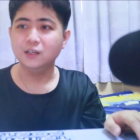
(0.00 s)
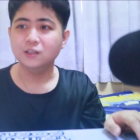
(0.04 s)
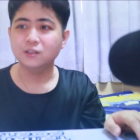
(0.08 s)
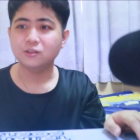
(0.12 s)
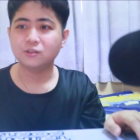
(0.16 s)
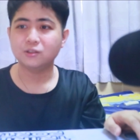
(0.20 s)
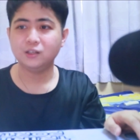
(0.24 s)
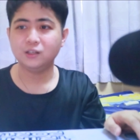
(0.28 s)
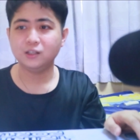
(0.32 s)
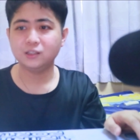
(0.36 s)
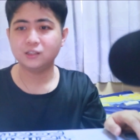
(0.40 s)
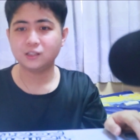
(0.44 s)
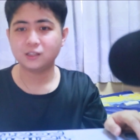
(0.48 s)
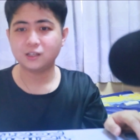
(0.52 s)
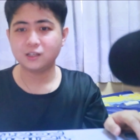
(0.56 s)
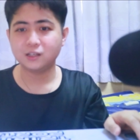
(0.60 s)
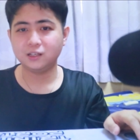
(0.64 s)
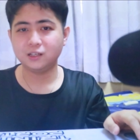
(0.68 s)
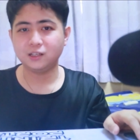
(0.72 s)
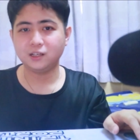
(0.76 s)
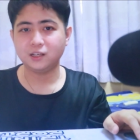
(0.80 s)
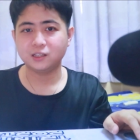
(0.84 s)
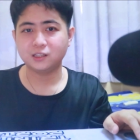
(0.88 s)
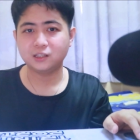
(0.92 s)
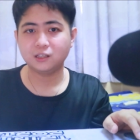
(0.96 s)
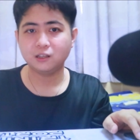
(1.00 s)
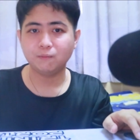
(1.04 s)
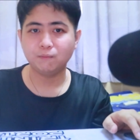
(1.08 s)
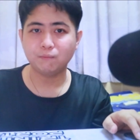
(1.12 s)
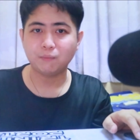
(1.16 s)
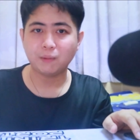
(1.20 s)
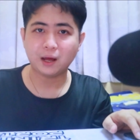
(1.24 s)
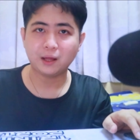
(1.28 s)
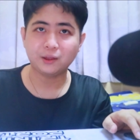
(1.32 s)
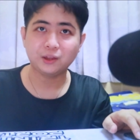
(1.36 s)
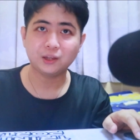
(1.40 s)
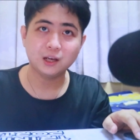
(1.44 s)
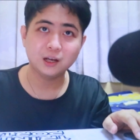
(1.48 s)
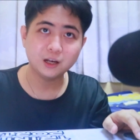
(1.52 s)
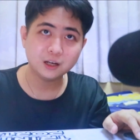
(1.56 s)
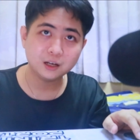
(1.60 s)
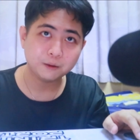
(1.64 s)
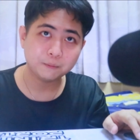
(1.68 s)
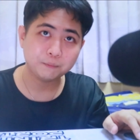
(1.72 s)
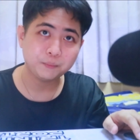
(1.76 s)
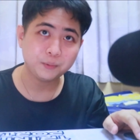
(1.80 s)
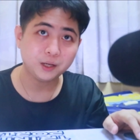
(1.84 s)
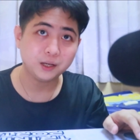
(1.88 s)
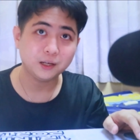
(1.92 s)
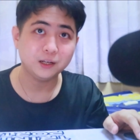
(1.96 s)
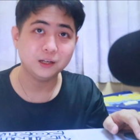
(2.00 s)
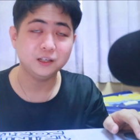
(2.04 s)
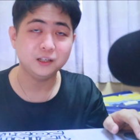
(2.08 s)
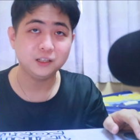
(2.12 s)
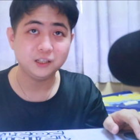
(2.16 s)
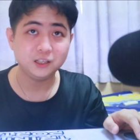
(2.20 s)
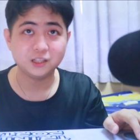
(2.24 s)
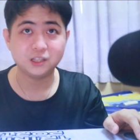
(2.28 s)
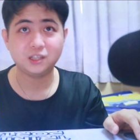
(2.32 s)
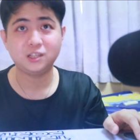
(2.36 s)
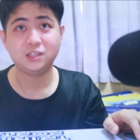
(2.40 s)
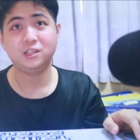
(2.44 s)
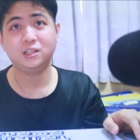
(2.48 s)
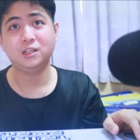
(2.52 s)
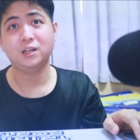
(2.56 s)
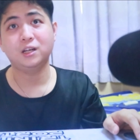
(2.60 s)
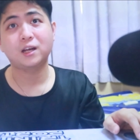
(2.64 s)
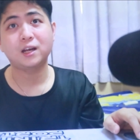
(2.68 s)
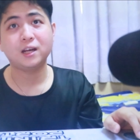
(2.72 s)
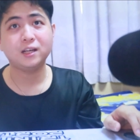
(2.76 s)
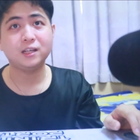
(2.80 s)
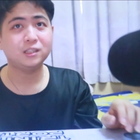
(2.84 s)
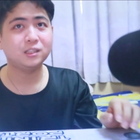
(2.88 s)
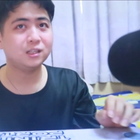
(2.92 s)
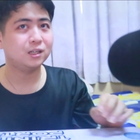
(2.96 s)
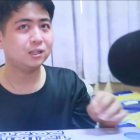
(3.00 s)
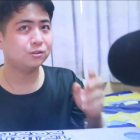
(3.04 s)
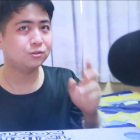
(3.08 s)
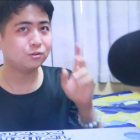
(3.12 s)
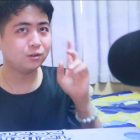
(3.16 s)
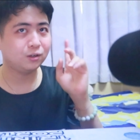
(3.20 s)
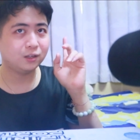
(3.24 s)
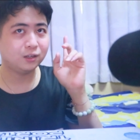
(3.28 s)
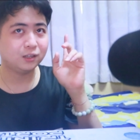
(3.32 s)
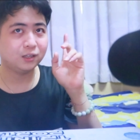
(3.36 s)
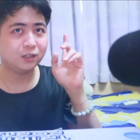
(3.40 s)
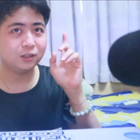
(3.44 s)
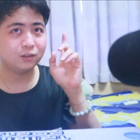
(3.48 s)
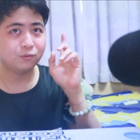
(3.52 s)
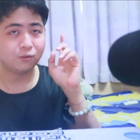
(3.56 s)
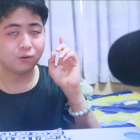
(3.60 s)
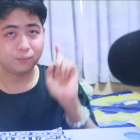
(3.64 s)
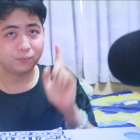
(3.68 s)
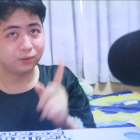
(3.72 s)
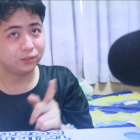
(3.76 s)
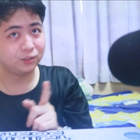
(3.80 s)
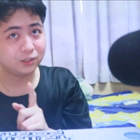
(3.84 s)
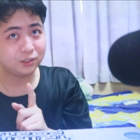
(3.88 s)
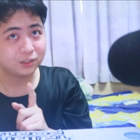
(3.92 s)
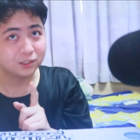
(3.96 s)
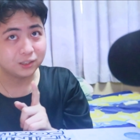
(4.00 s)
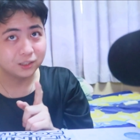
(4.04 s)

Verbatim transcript: 所以呢，这个也是蛮特别的一只的开箱，所以呢，我们